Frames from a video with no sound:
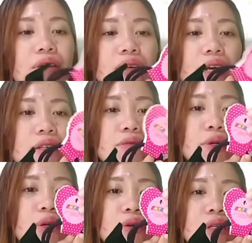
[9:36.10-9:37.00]
ko guys.
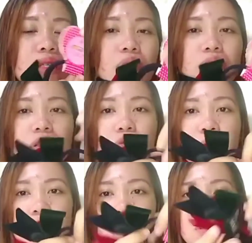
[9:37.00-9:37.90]
For only 22
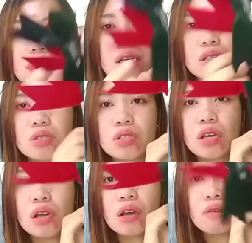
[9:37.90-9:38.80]
pesos each.
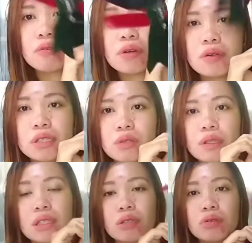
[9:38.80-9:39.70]
For only
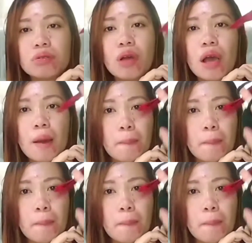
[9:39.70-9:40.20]
22